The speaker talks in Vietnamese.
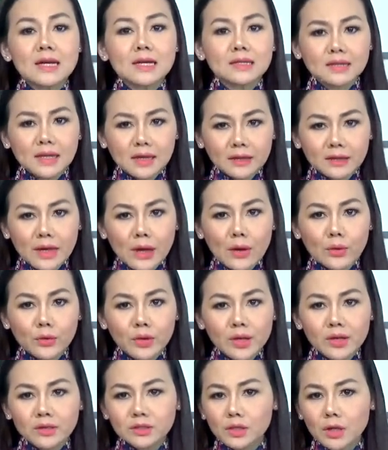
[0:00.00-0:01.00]
tăng cao
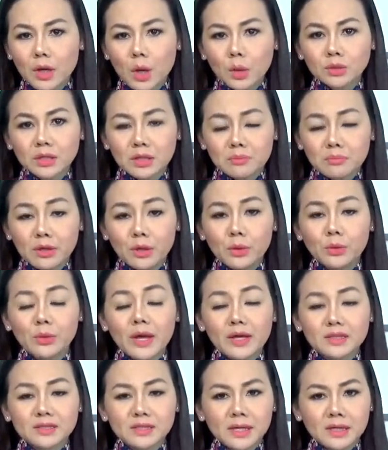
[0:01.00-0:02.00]
khiến cho cầu Rạch Miễu
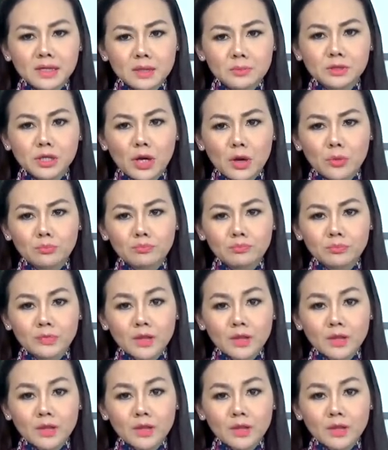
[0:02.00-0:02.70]
kẹt xe nghiêm trọng.